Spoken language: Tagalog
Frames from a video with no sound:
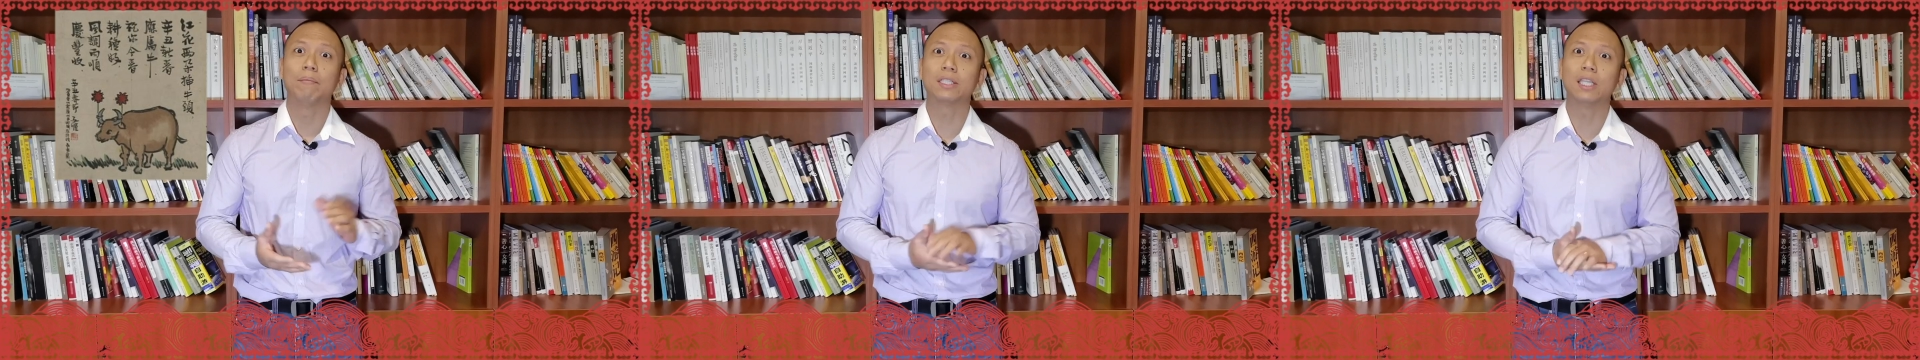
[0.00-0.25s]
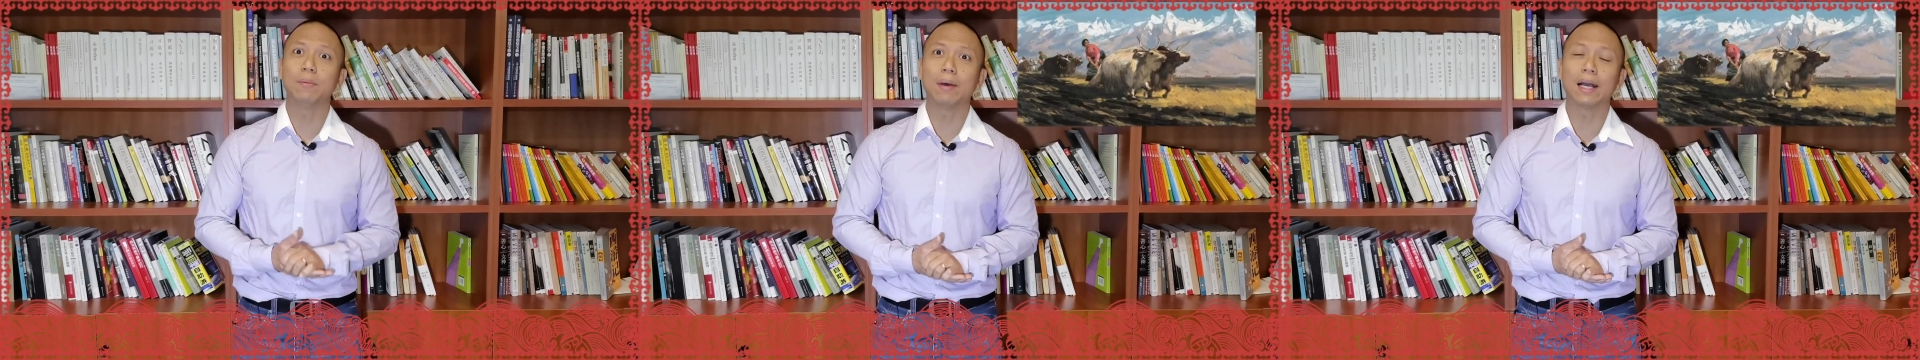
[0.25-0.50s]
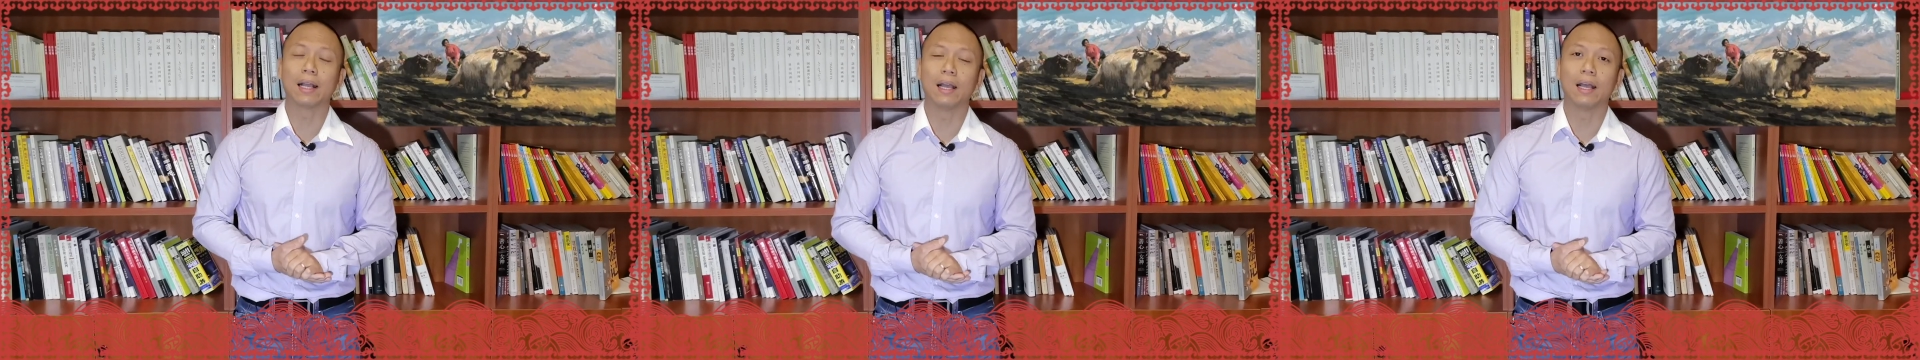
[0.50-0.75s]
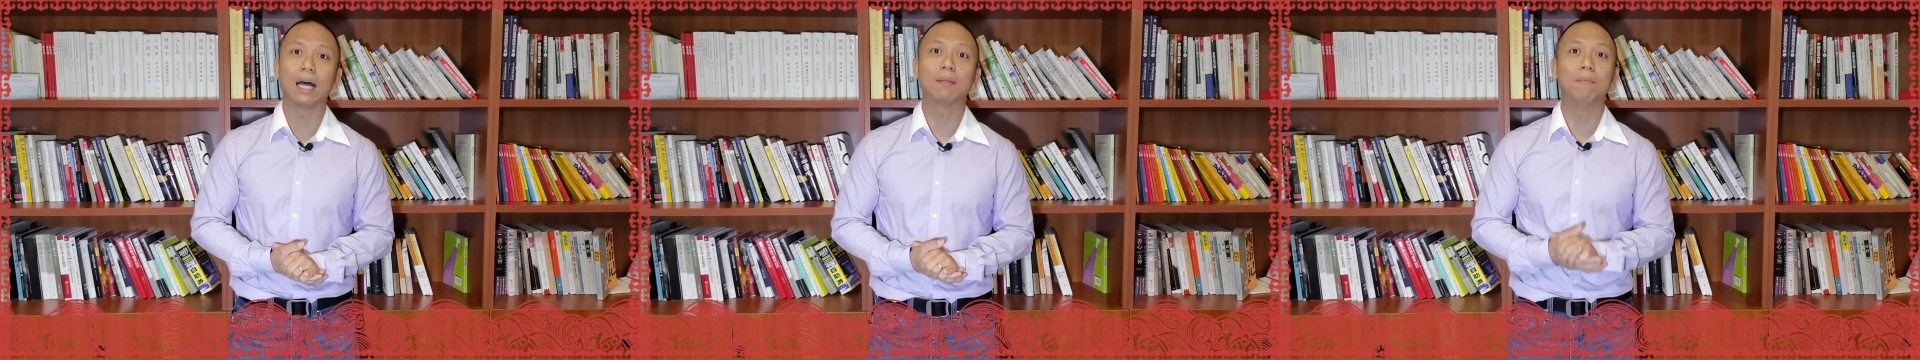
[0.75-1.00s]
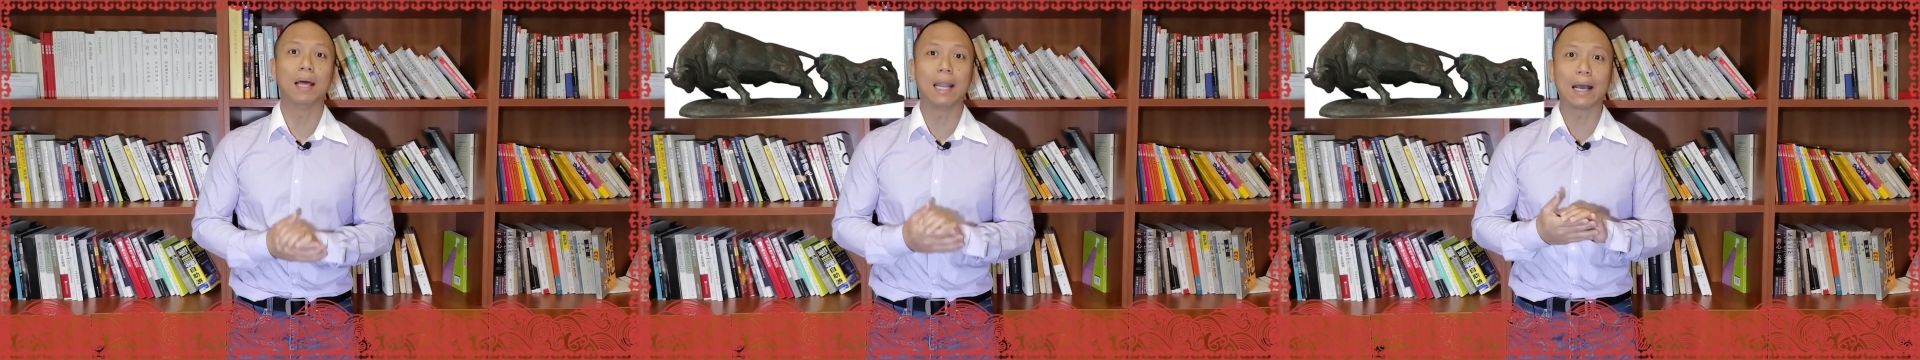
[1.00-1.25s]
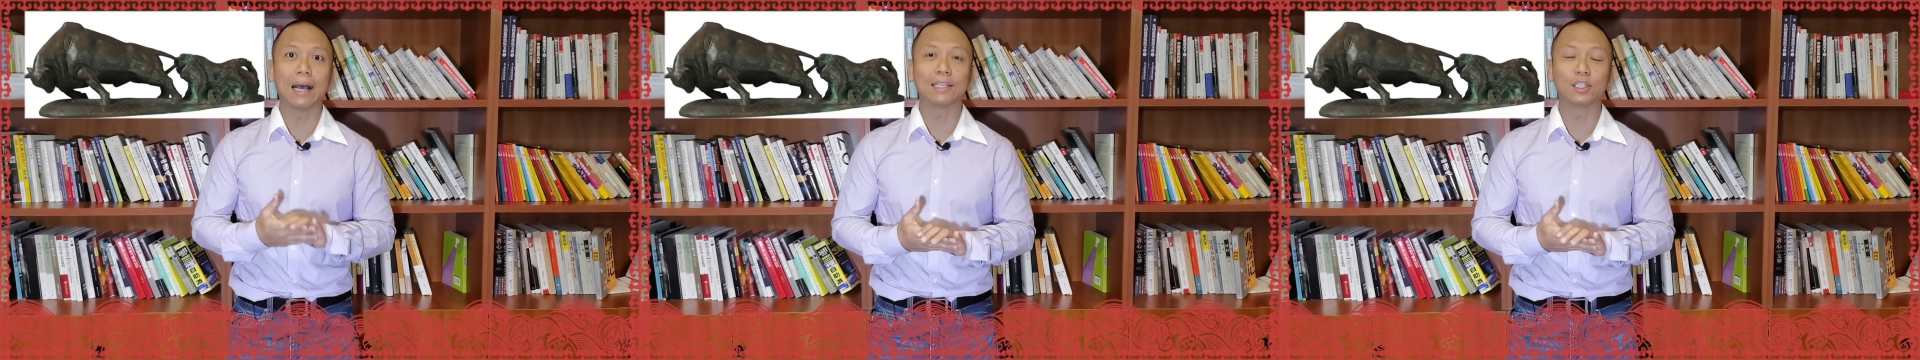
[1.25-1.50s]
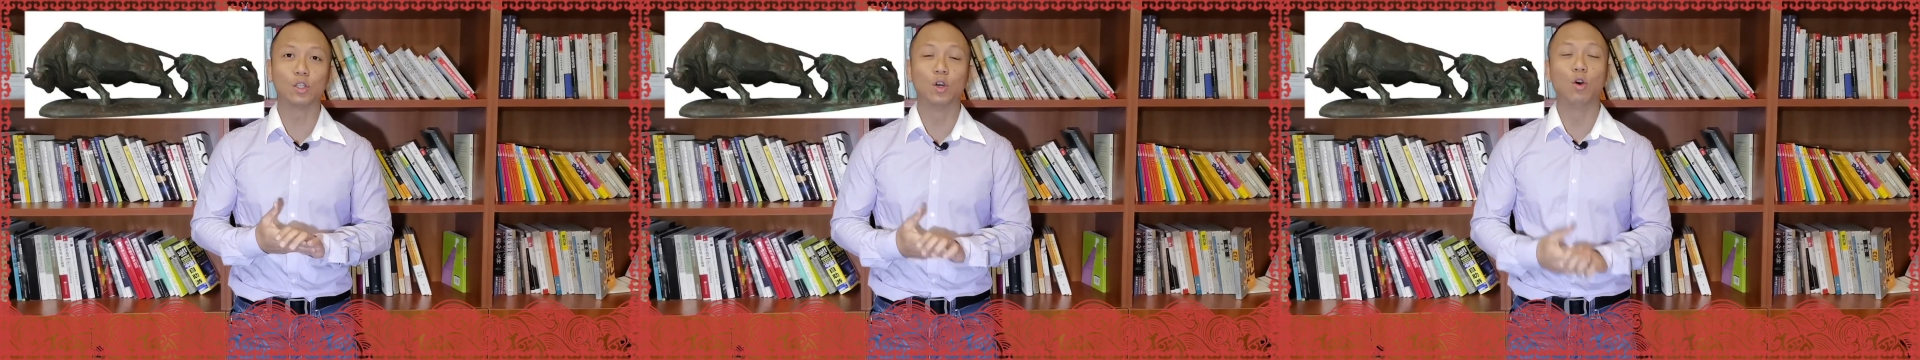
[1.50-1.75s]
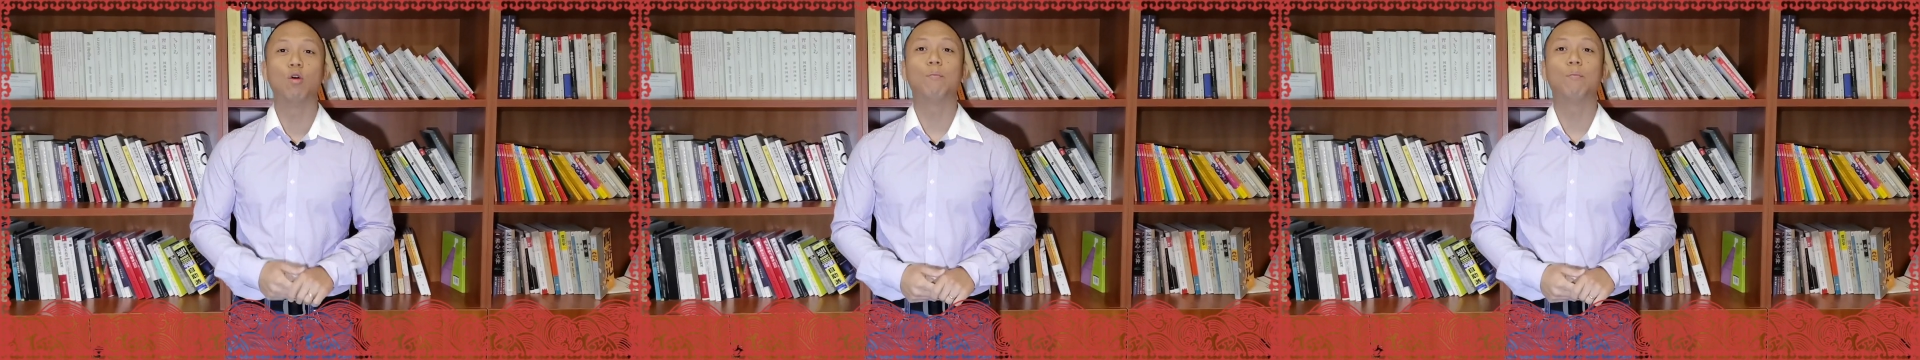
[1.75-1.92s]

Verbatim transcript: masipag at malakas